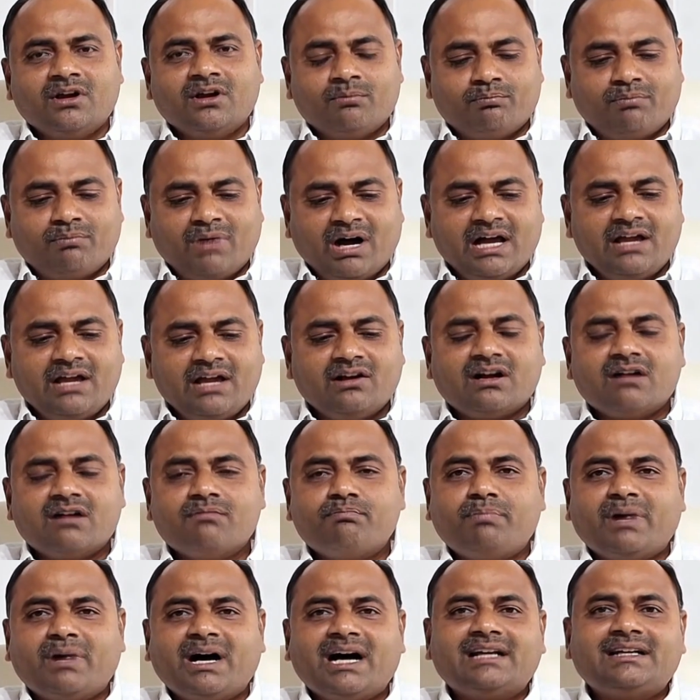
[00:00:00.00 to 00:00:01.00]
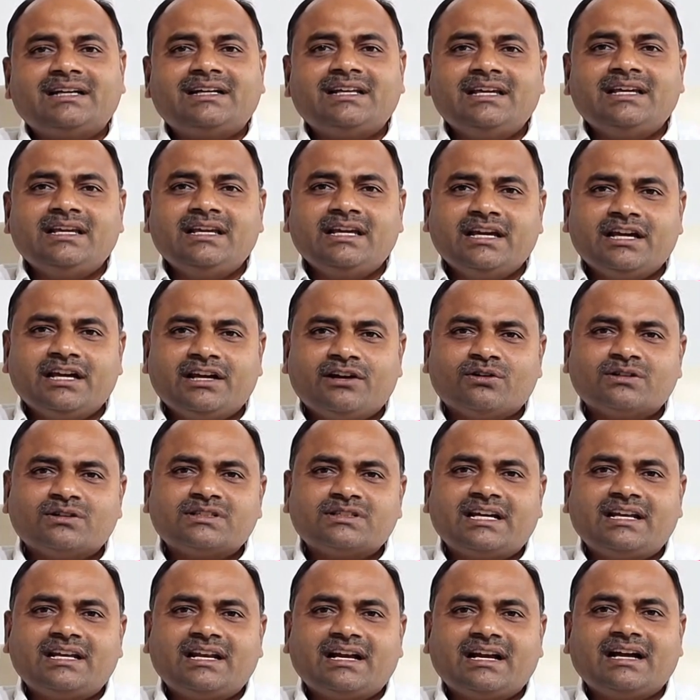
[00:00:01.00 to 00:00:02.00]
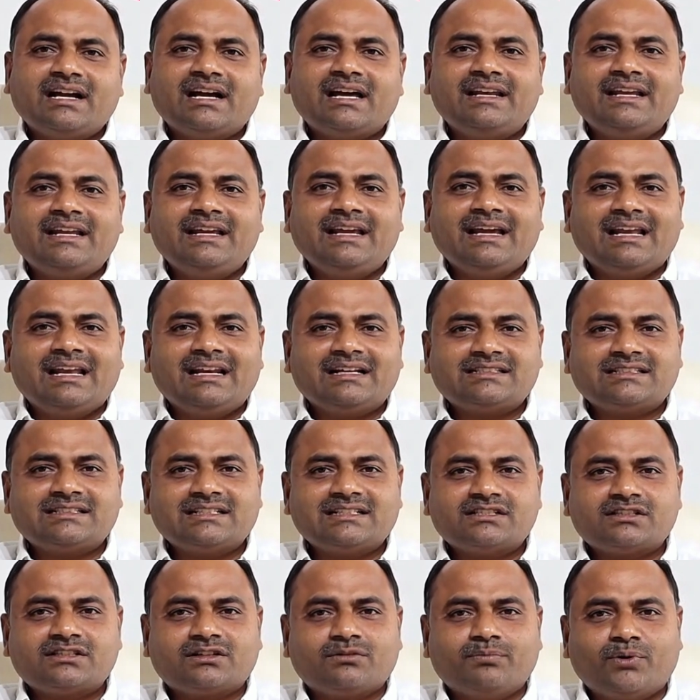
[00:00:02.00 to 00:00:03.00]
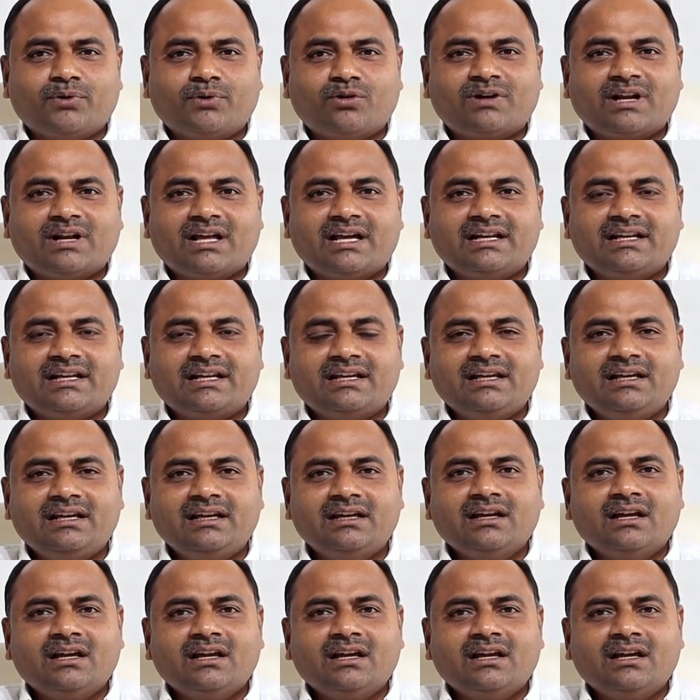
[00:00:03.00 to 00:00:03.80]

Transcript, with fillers: మా యొక్క పార్టీ ఏ రోజైనా కానీ ఎలక్షన్స్ పోవడానికి